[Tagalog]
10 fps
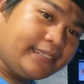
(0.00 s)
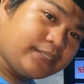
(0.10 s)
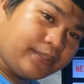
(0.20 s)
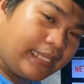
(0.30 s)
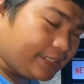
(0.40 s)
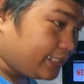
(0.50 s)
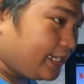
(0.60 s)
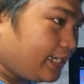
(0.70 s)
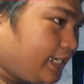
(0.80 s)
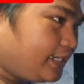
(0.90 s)
is wala
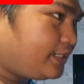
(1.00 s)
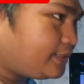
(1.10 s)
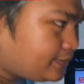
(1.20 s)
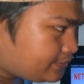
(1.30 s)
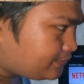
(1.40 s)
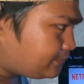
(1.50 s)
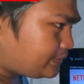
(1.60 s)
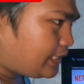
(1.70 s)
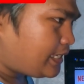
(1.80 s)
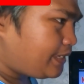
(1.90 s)
siyang
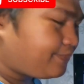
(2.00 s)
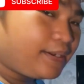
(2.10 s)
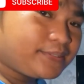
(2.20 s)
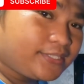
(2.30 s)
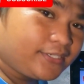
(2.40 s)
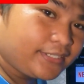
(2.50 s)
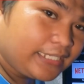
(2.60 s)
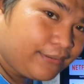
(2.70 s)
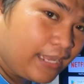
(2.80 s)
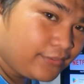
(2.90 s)
uh, browser.
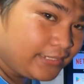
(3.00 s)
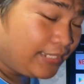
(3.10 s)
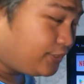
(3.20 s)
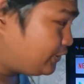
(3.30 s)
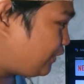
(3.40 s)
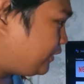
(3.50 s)
Ginawa ko, dinownloadan